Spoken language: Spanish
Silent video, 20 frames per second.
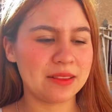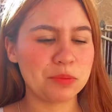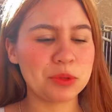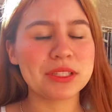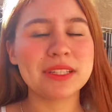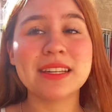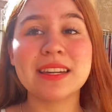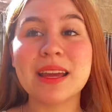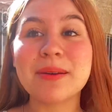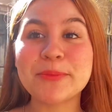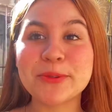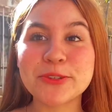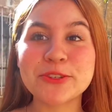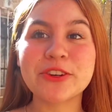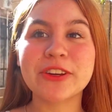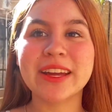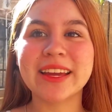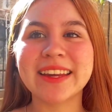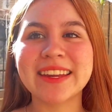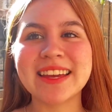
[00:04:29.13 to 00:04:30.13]
Pues tenía
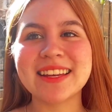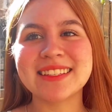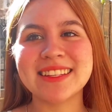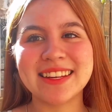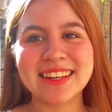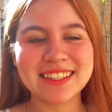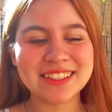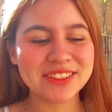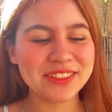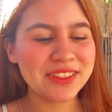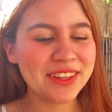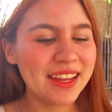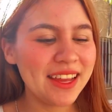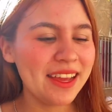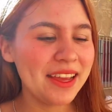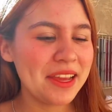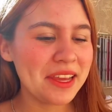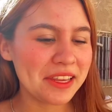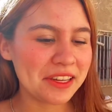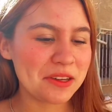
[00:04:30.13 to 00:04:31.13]
mucho que quería hacer esto
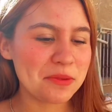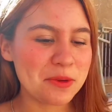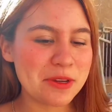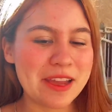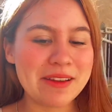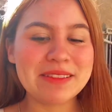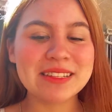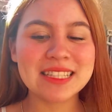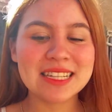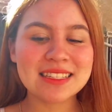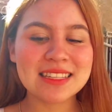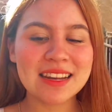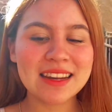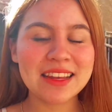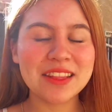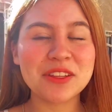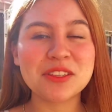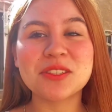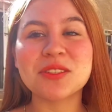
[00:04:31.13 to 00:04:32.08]
y como ya me está saliendo,